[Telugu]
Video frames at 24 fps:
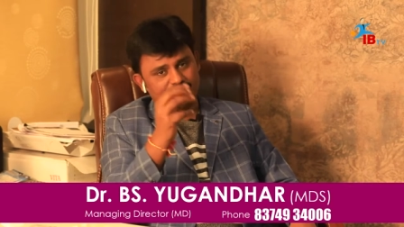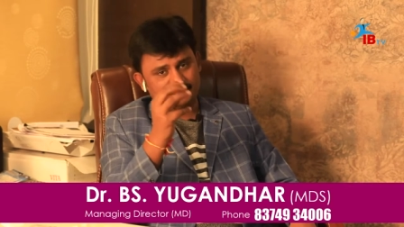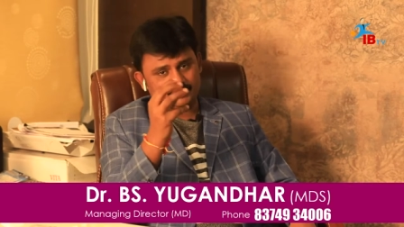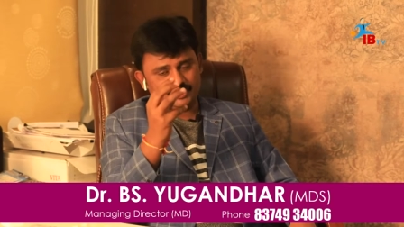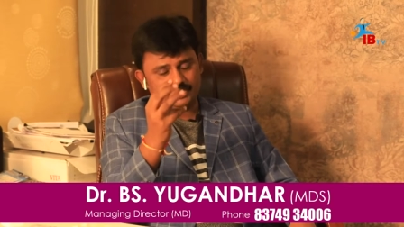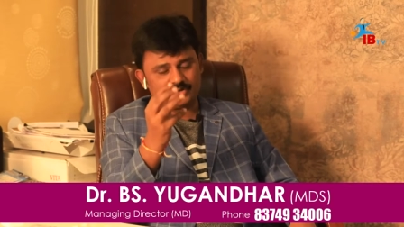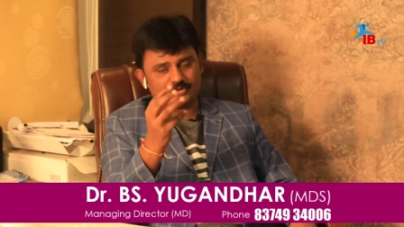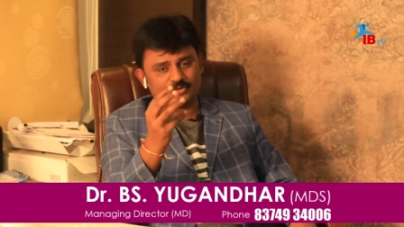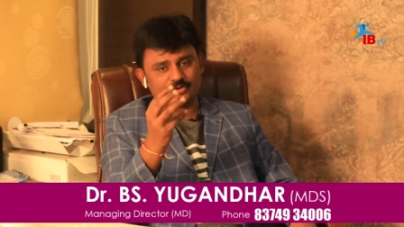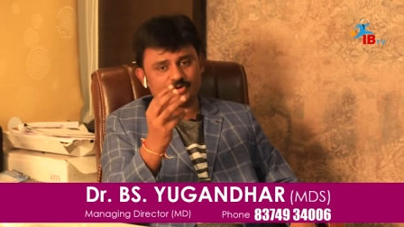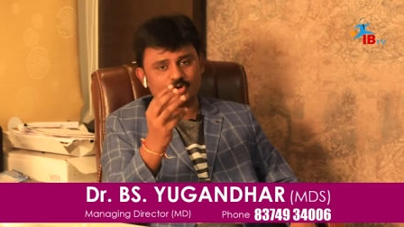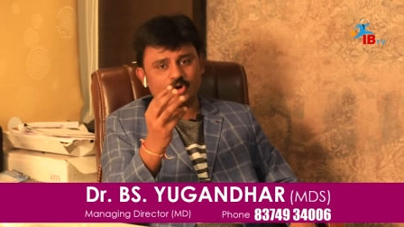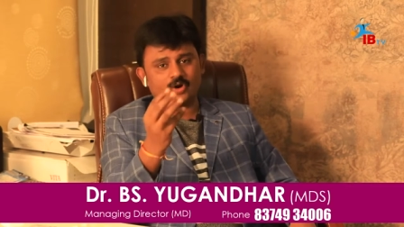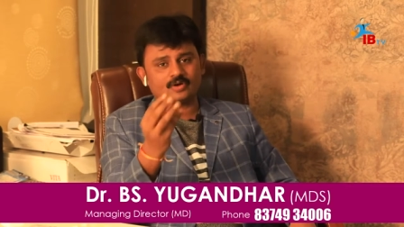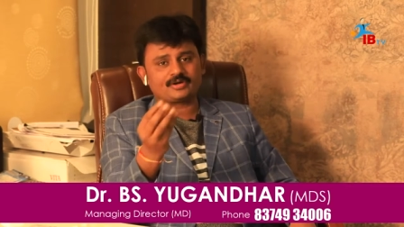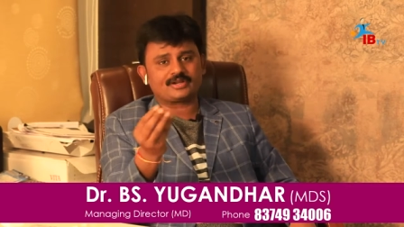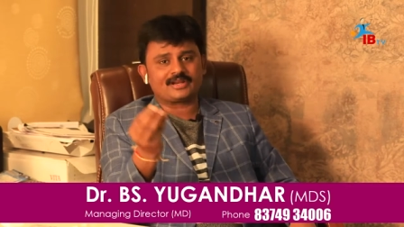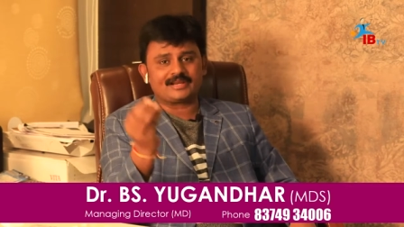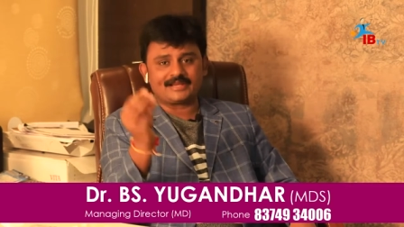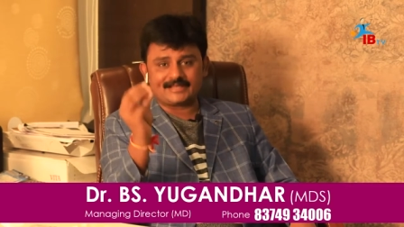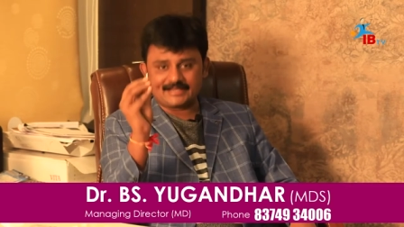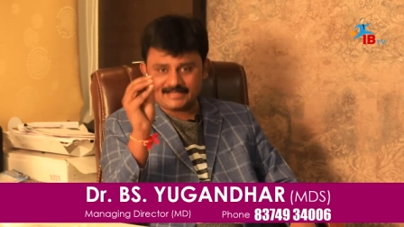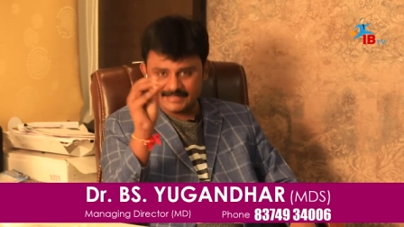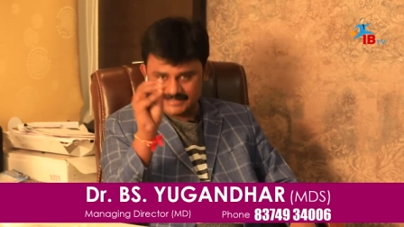మీరు
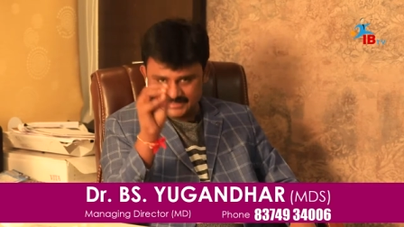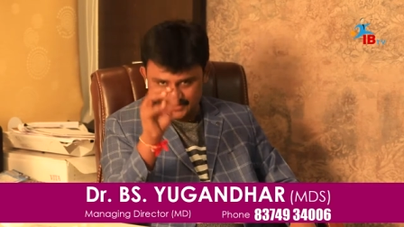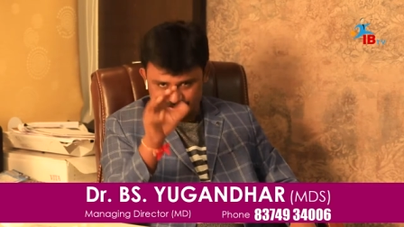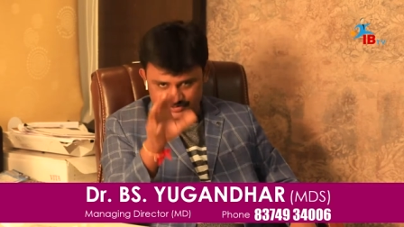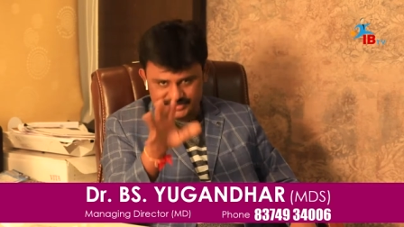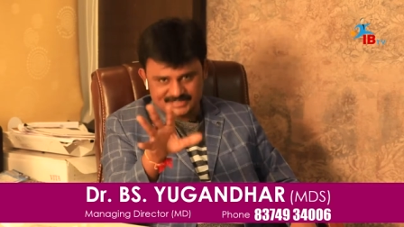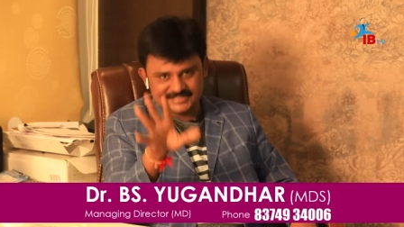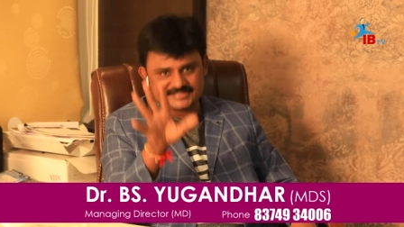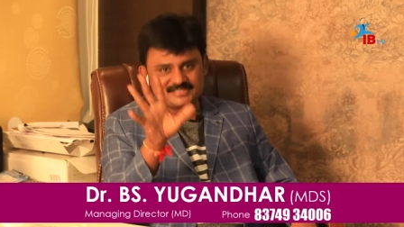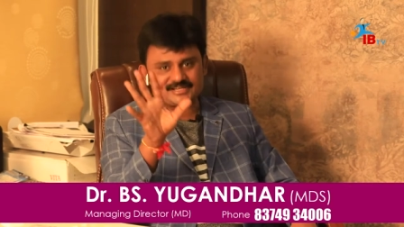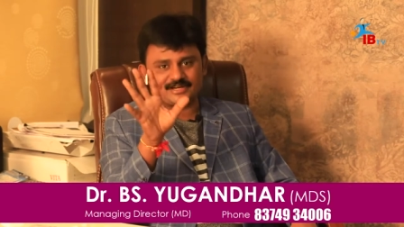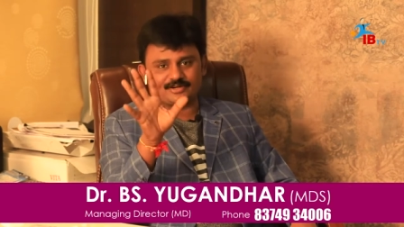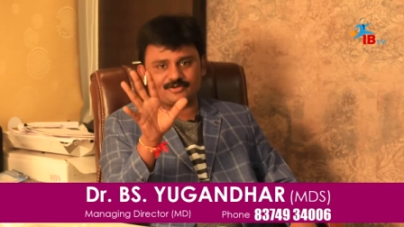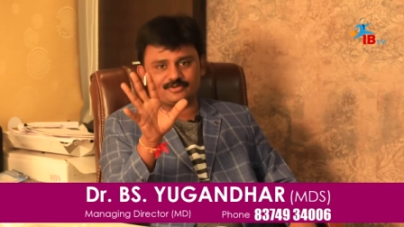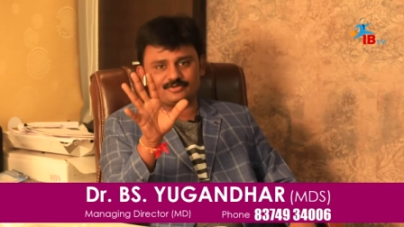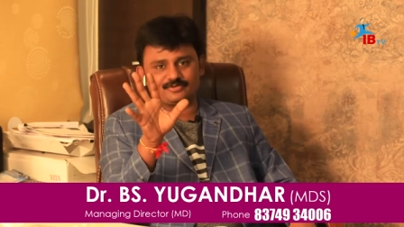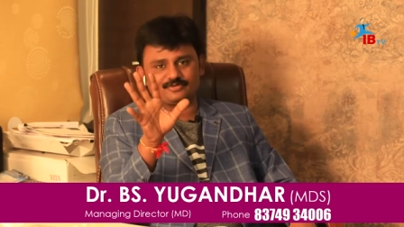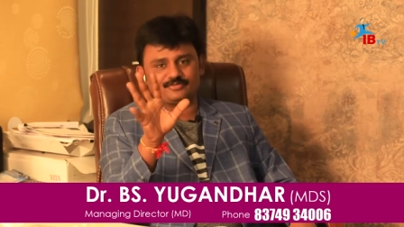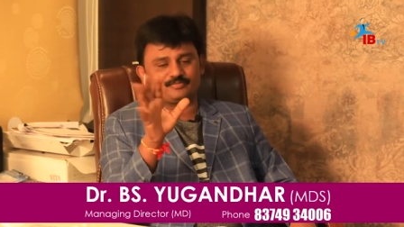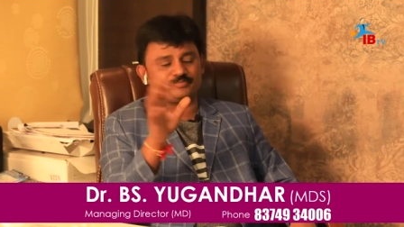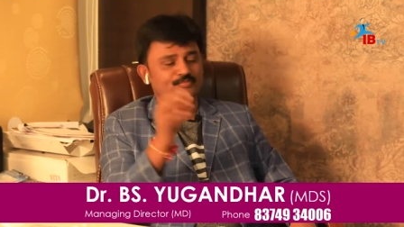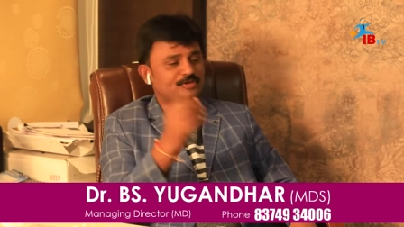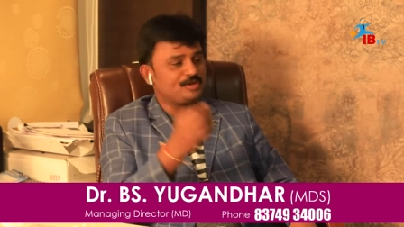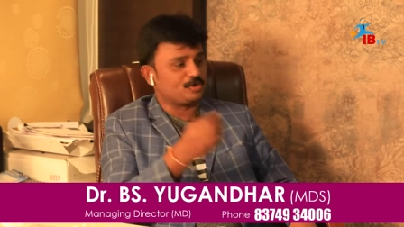డాక్టర్లకి నష్టం చేసినట్టు
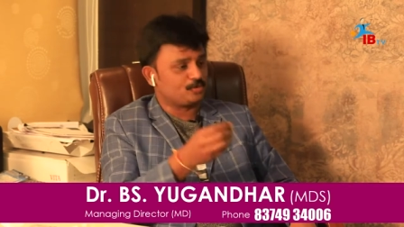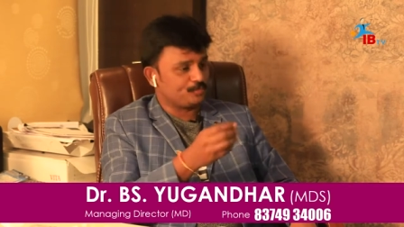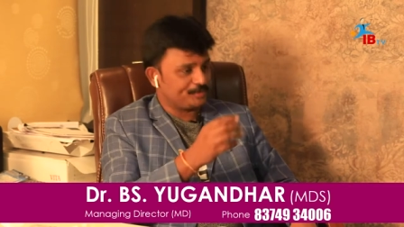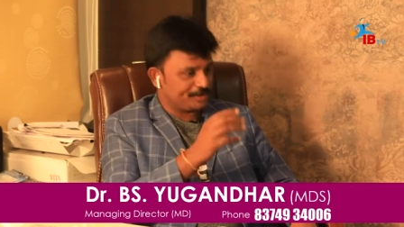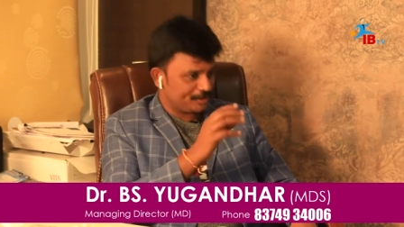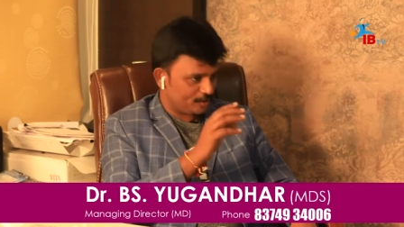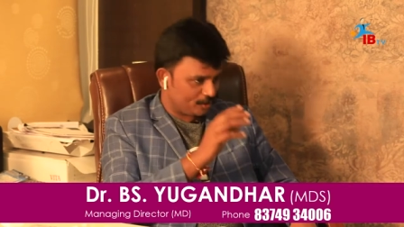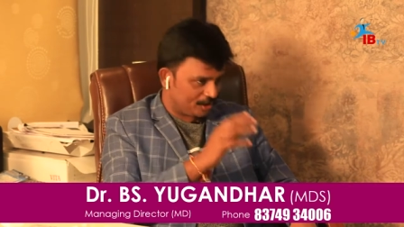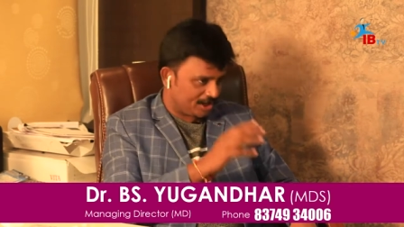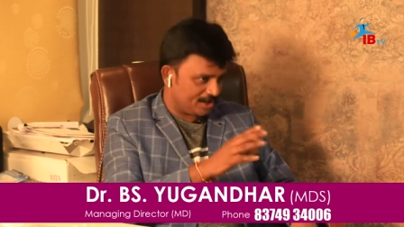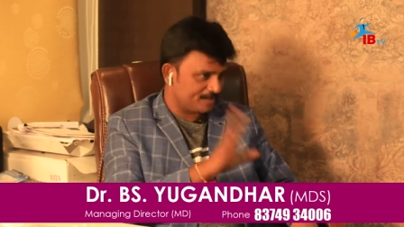మీకు మీరు